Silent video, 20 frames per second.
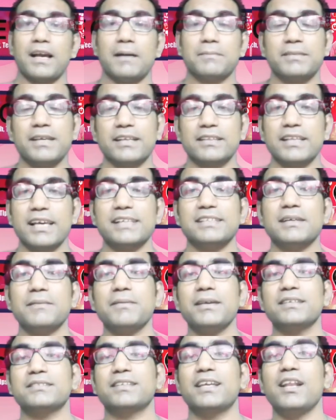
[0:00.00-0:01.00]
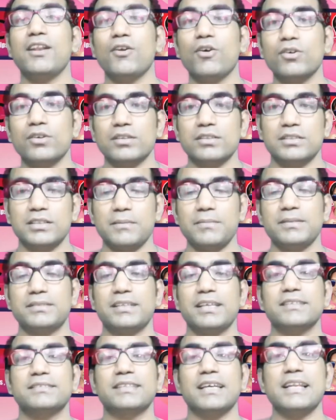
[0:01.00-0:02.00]
अब देखते हैं जब ये इसकी लॉन्च जब
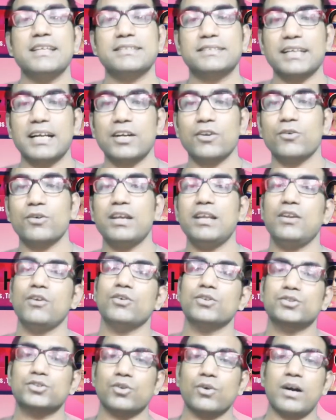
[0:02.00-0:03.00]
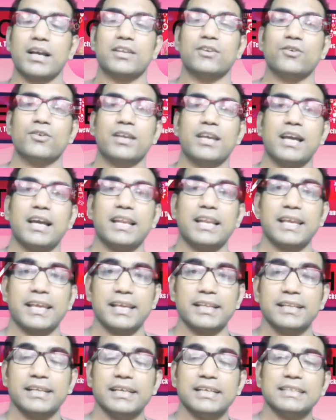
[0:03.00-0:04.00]
इसकी सेल स्टार्ट होगी लॉन्च तो आज हो गया है
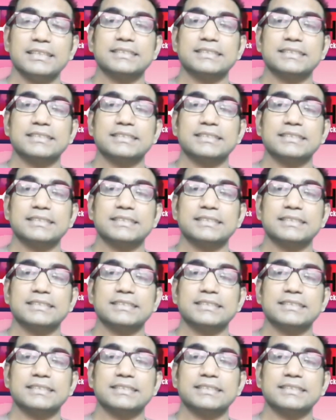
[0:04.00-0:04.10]
लेकिन